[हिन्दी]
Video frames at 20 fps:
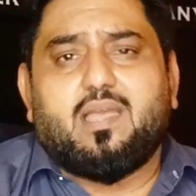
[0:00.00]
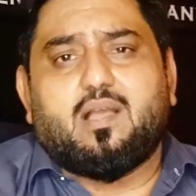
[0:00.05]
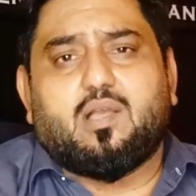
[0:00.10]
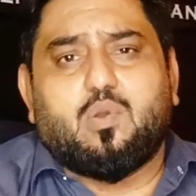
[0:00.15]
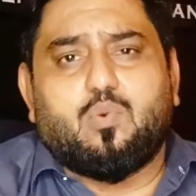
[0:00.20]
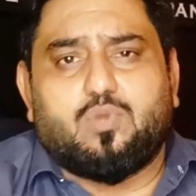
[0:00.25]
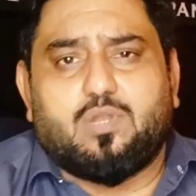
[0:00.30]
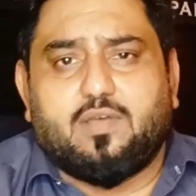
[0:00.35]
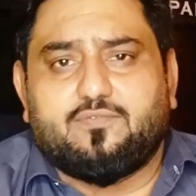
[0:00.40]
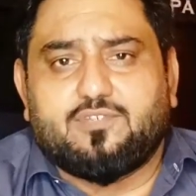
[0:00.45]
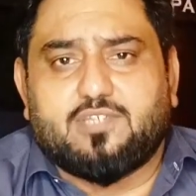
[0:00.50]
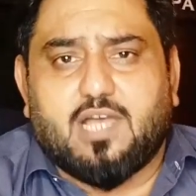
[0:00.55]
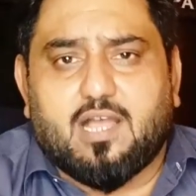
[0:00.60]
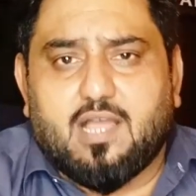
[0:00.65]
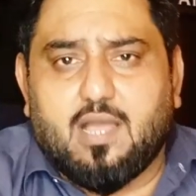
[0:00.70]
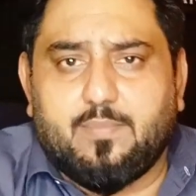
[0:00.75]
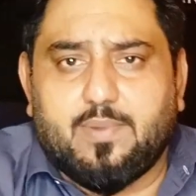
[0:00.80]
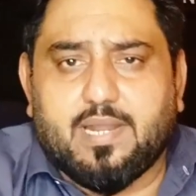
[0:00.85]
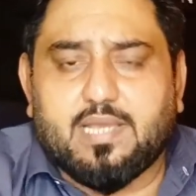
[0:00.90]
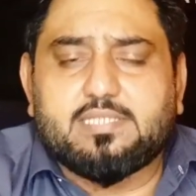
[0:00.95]
क्या कहूँ
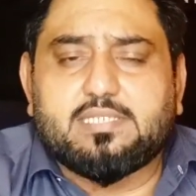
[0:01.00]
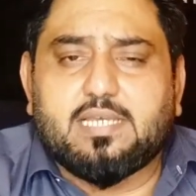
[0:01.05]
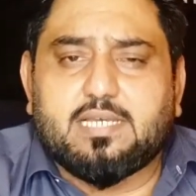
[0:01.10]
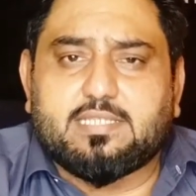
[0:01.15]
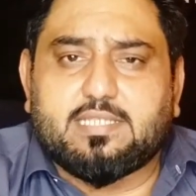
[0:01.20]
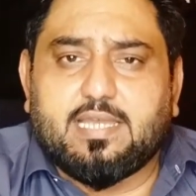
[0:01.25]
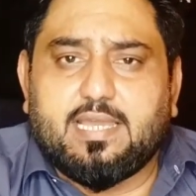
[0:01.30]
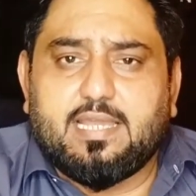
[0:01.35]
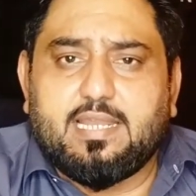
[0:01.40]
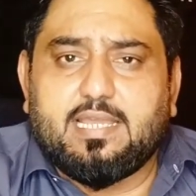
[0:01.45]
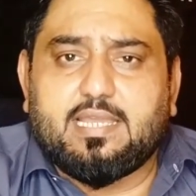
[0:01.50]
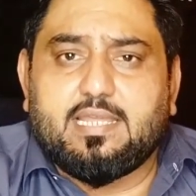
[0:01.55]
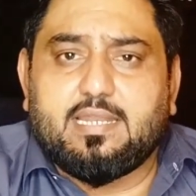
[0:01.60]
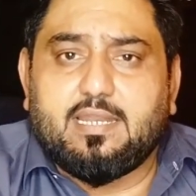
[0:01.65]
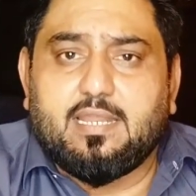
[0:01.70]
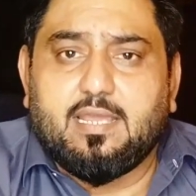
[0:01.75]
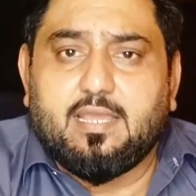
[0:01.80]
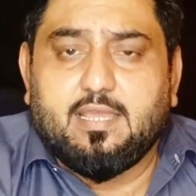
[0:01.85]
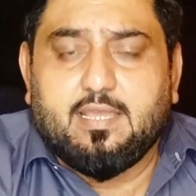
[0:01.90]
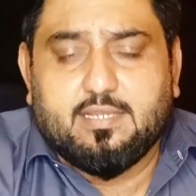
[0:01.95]
लफ्जाका बड़ा सख्त है
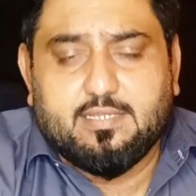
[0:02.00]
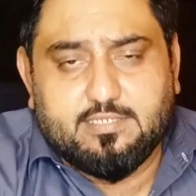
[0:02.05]
लेकिन